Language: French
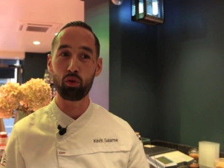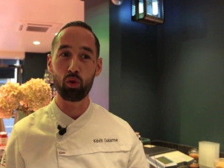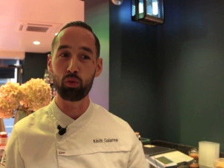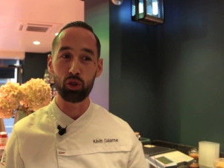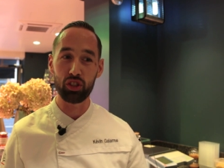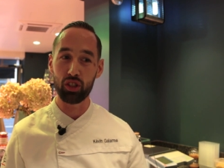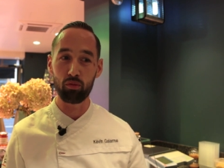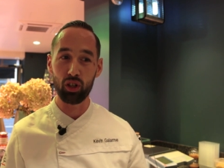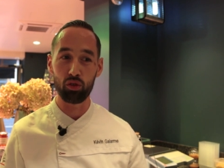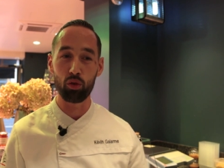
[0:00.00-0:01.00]
au bout de six
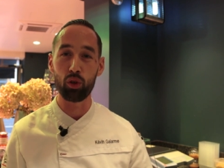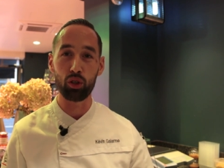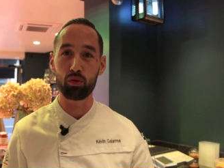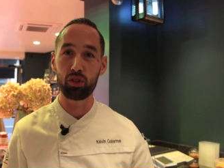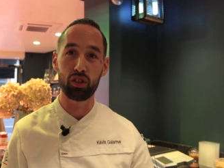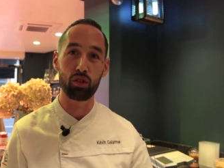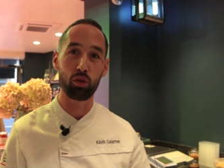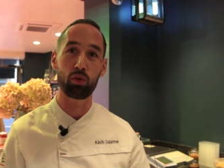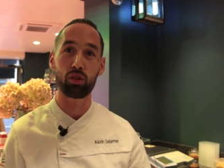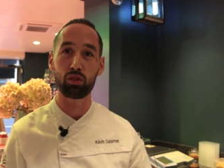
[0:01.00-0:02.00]
mois l'opportunité de
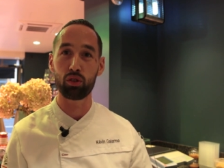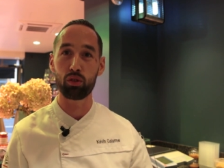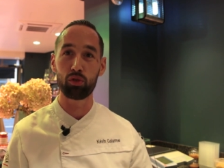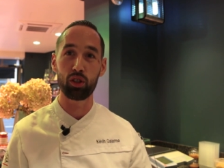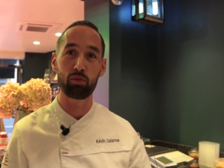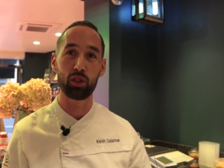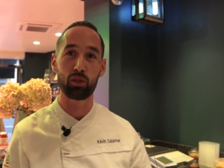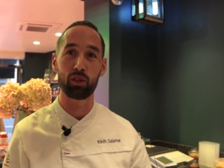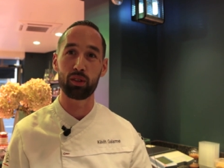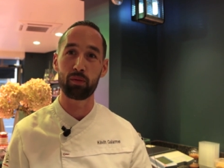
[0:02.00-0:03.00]
reprendre
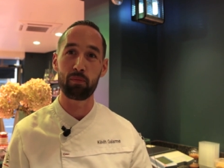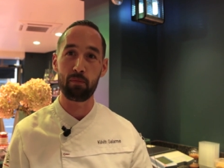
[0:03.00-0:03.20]
Boulogne-Billancourt.